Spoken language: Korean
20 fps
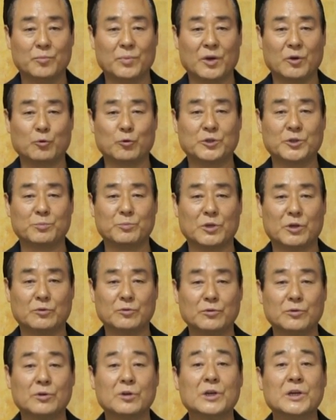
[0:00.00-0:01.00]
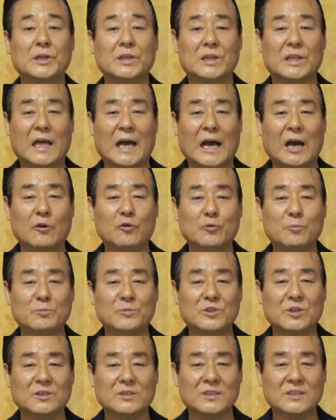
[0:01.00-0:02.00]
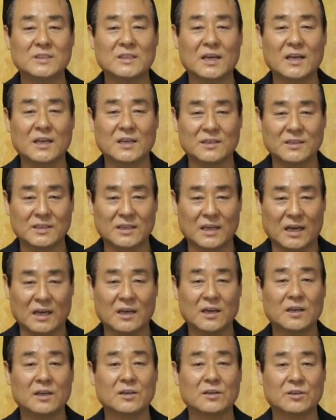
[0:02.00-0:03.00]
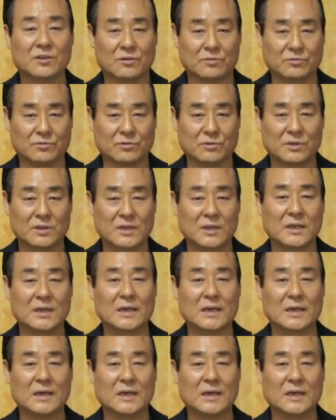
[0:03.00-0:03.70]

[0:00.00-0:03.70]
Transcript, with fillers: 150년 후 나훔 선지자에 의해 결국